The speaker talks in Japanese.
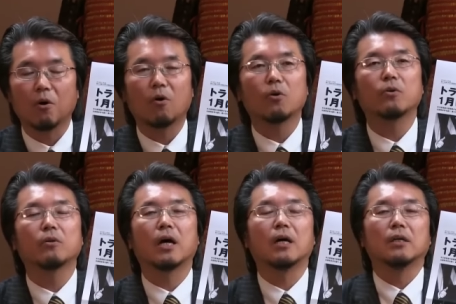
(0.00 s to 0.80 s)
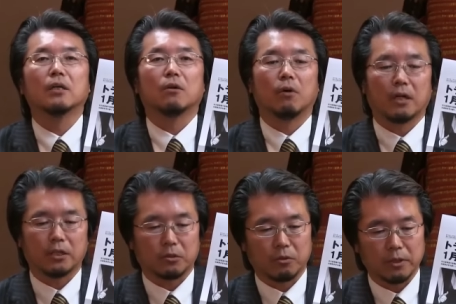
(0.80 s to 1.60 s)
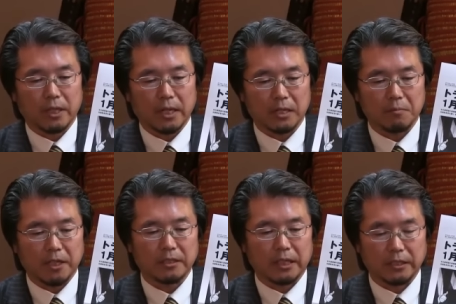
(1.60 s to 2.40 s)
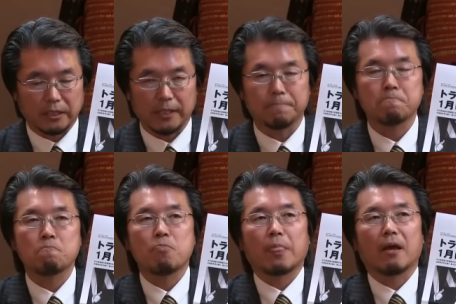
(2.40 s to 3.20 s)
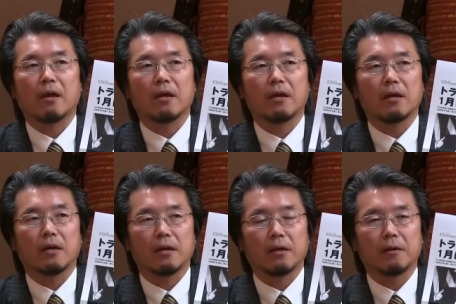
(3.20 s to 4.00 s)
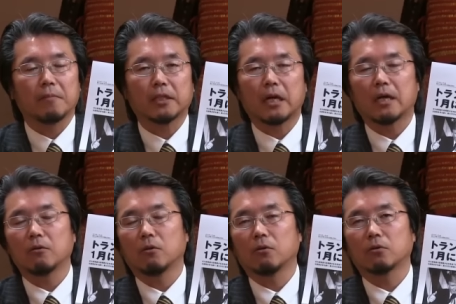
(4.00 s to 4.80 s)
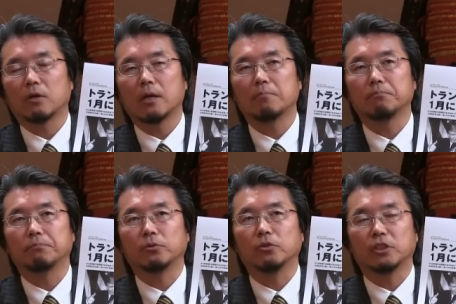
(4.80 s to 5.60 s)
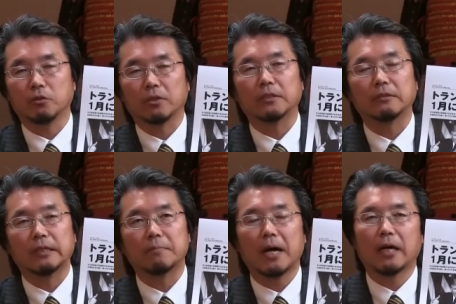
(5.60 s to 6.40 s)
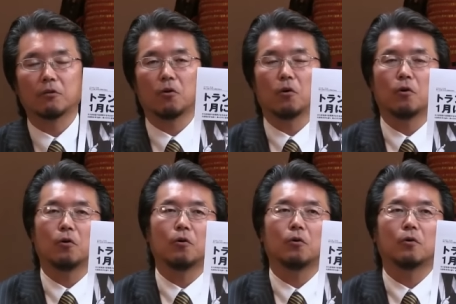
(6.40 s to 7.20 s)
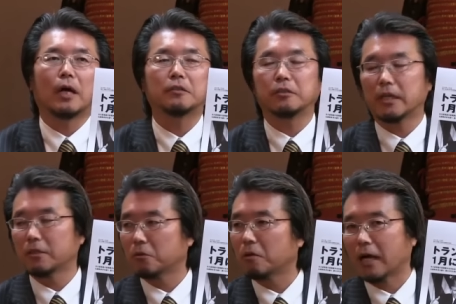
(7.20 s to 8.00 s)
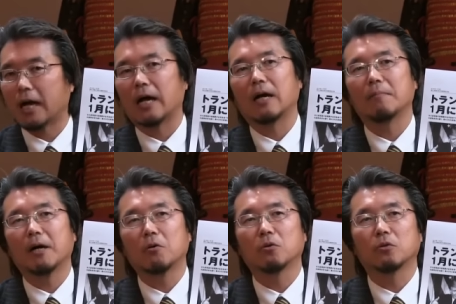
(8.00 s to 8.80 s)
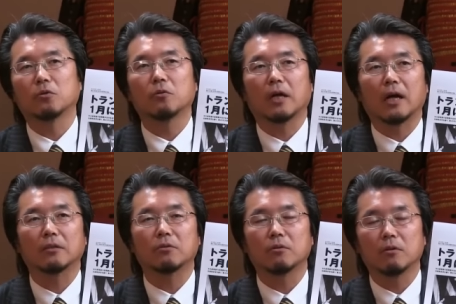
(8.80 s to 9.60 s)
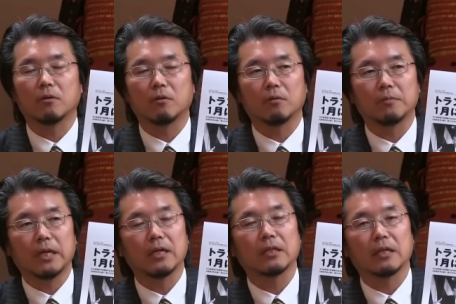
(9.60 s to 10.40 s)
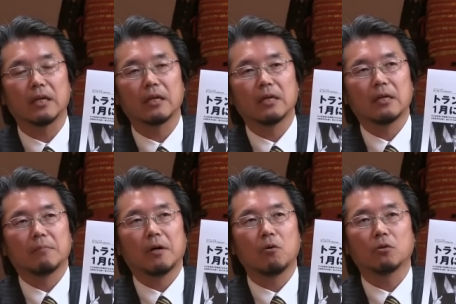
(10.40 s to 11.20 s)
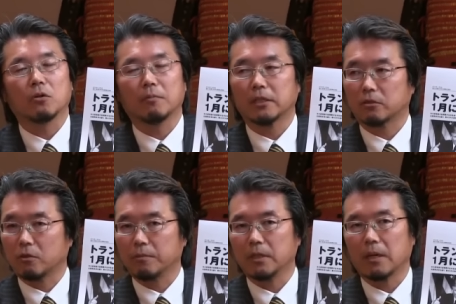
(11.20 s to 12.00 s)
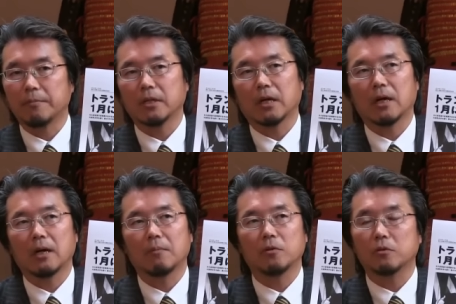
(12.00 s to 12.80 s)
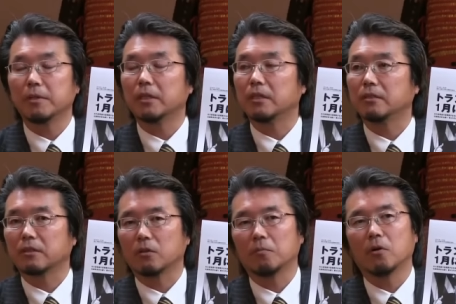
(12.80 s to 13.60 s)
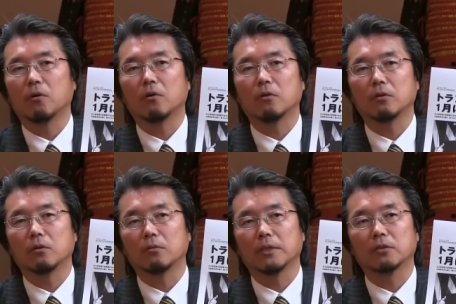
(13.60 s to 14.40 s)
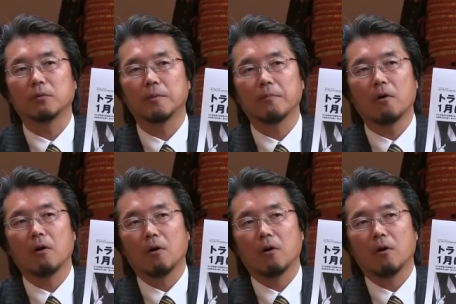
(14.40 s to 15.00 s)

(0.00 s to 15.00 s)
いうようなお話をいただきましたし、えー、またあのトランプ氏のですね、まあ、あの発言とか、まあ、行動とかそういうのを見られて、まあ、多くのマスコミアメリカも含めてですけども日本のマスコミも